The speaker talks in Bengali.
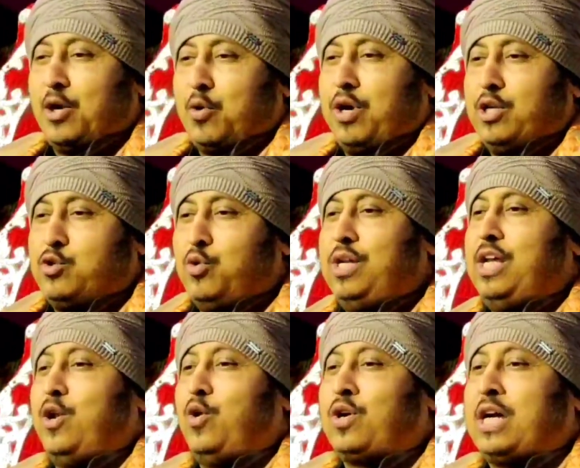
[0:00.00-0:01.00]
হাতে করে
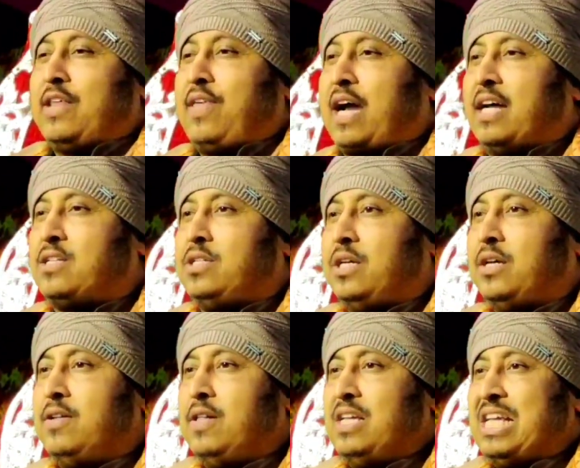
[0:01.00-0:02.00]
ঝুলিয়ে লোককে দেখাচ্ছে
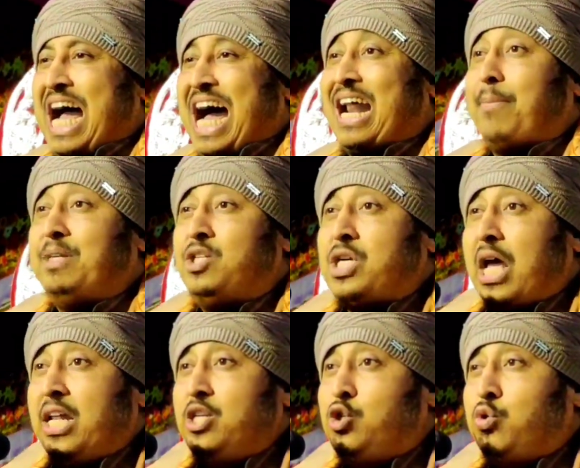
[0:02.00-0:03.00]
আর আমি
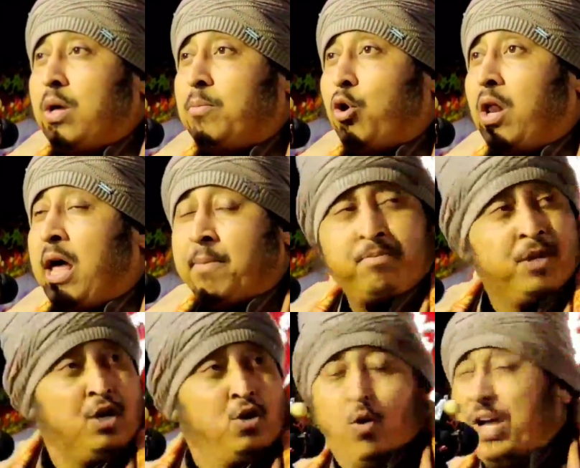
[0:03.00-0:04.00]
চ্যালেঞ্জ ছুড়ে বললাম
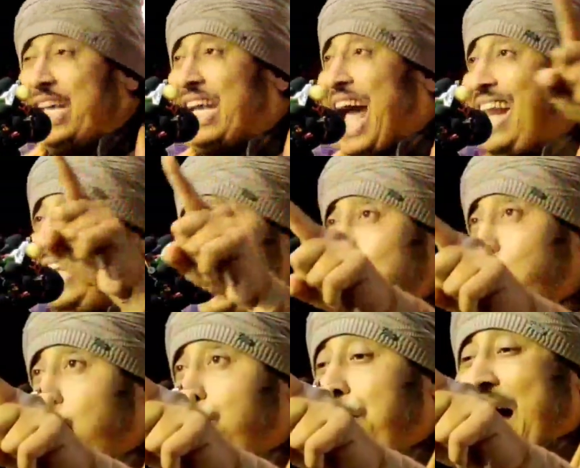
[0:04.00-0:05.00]
ওই কালিয়াচক